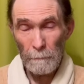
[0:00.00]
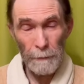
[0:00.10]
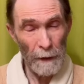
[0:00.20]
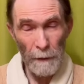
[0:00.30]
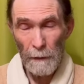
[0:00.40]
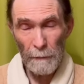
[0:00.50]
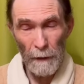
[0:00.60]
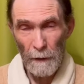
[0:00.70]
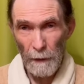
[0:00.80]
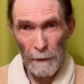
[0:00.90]
простите за
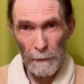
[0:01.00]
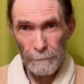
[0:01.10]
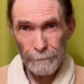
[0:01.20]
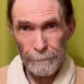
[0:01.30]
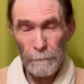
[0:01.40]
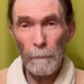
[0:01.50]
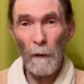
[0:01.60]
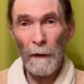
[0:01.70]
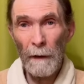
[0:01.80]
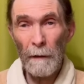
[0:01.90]
выражение,
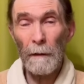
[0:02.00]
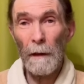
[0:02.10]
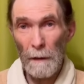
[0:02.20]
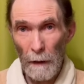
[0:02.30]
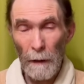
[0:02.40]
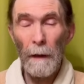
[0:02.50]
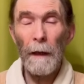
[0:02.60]
буквально на глазах.